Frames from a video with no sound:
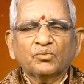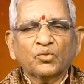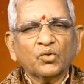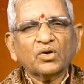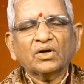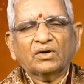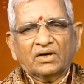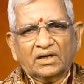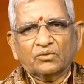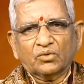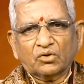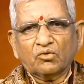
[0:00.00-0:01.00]
పూర్ణ
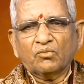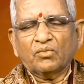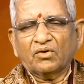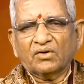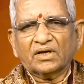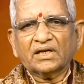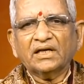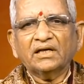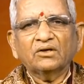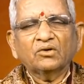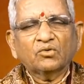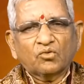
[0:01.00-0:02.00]
అంటే ఉదకుంభం అంటే
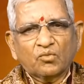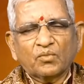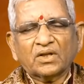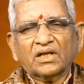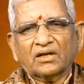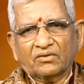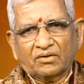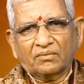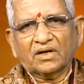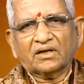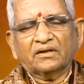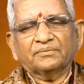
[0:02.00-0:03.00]
కుంభదానం
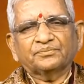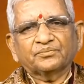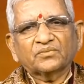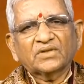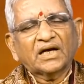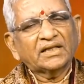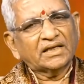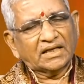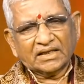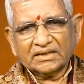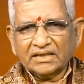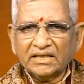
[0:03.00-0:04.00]
అనమాట అది
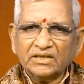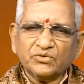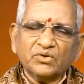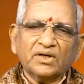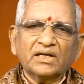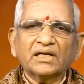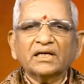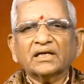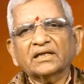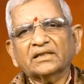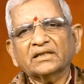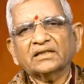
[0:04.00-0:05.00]
కనుక
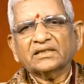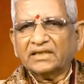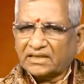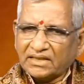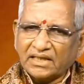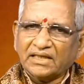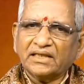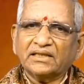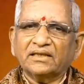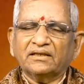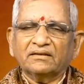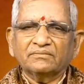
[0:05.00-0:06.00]
చేయించుకోగలిగినట్టయితే
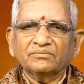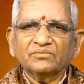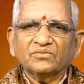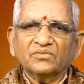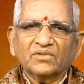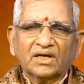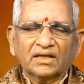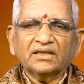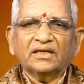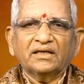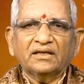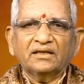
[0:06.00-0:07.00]
చేసినట్టయితే
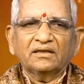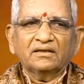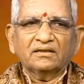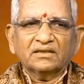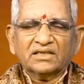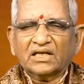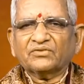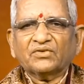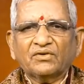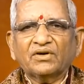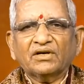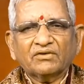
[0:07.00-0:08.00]
అది
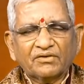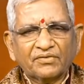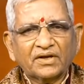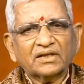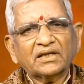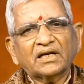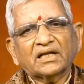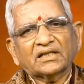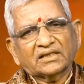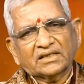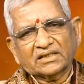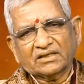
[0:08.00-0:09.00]
సత్వరమైనటువంటి ఫలితాలను
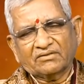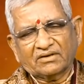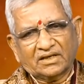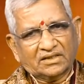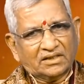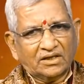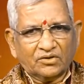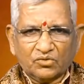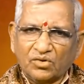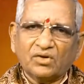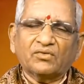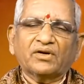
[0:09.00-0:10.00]
అందజేసే అవకాశాలు
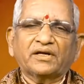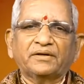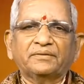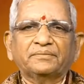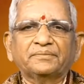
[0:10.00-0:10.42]
ఎక్కువగా ఉన్నాయి